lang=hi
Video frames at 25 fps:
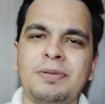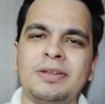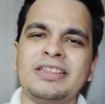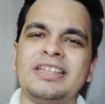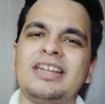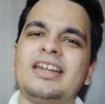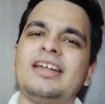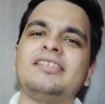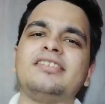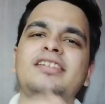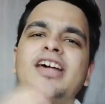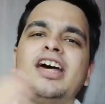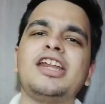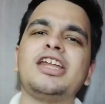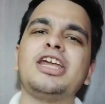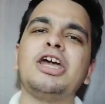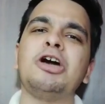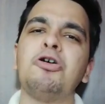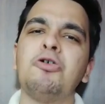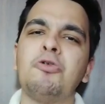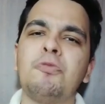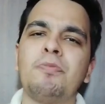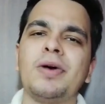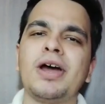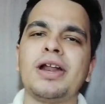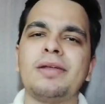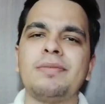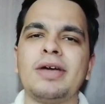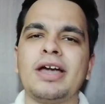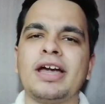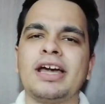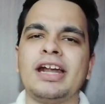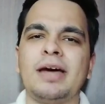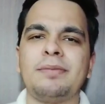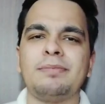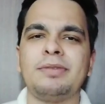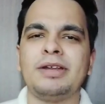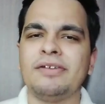या 15,000 के ऊपर
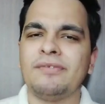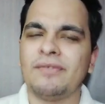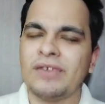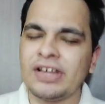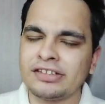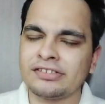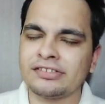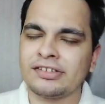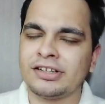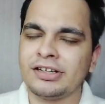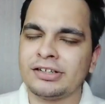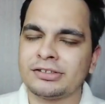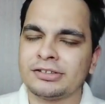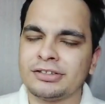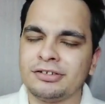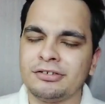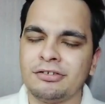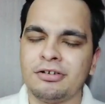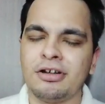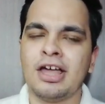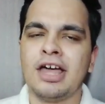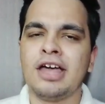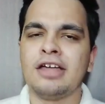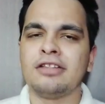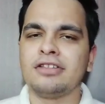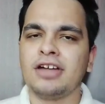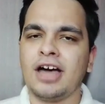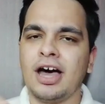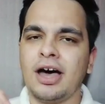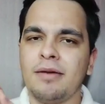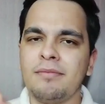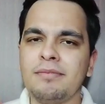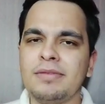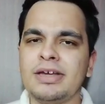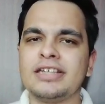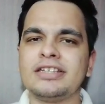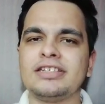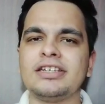भी अगर आप इन्वेस्ट करते हो तो
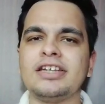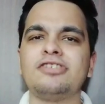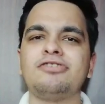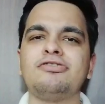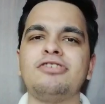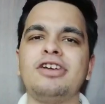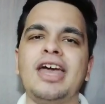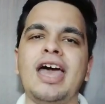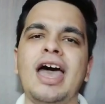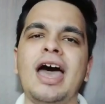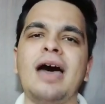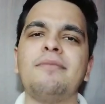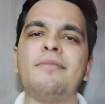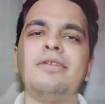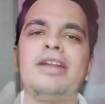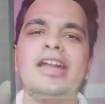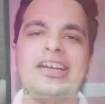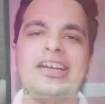हमेशा जो है